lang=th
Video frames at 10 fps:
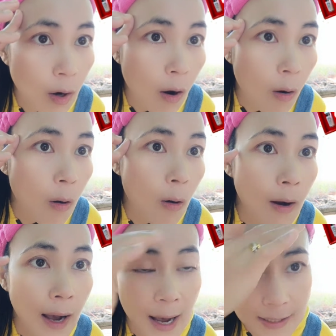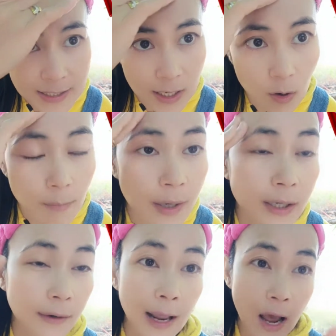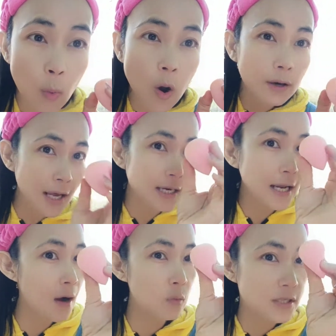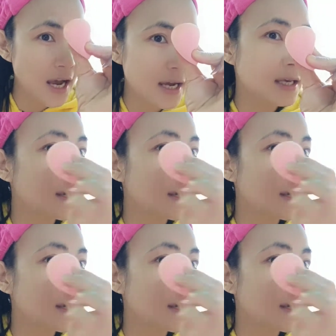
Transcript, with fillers: กองค่ะใช้รองพื้นแล้วหน้าวอกหน้าเทาใช้